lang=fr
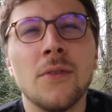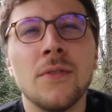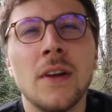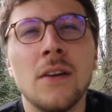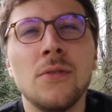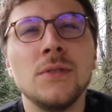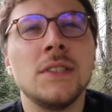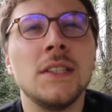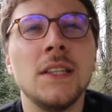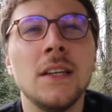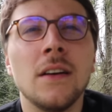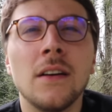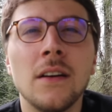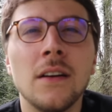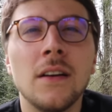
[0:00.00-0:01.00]
On a
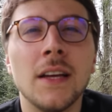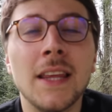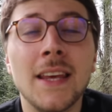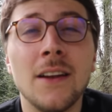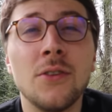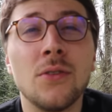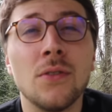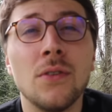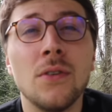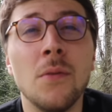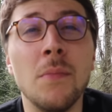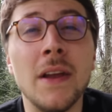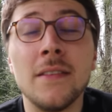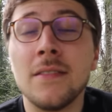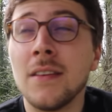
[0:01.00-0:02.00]
aussi euh, quelques
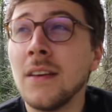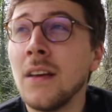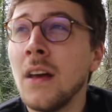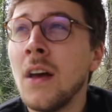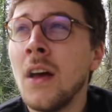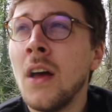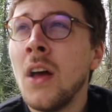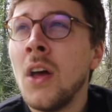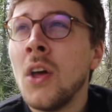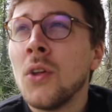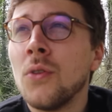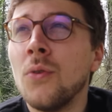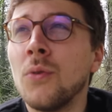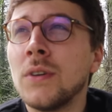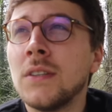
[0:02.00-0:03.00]
blessés,
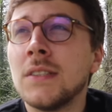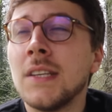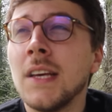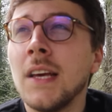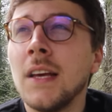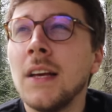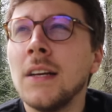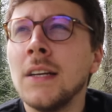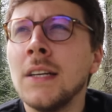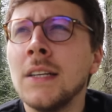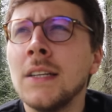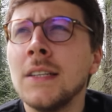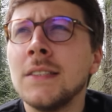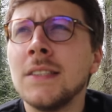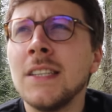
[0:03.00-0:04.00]
donc
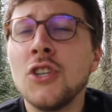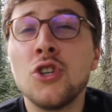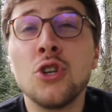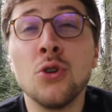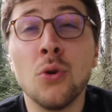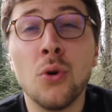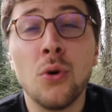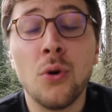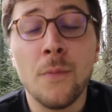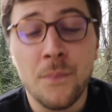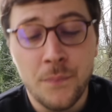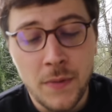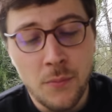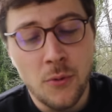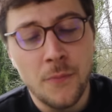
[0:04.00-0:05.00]
c'est chaud,
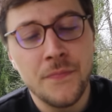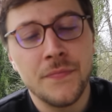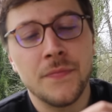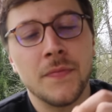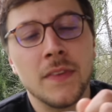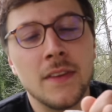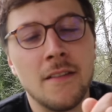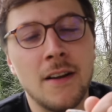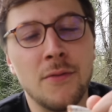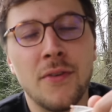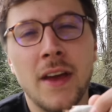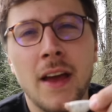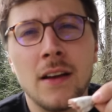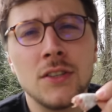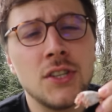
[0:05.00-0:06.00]
mais bon, ça va le
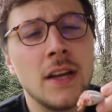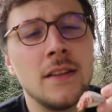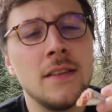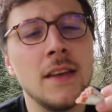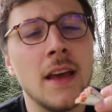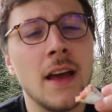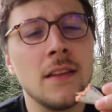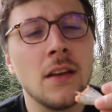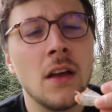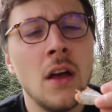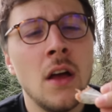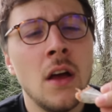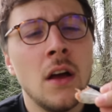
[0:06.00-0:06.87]
faire. J'ai hâte d'y être.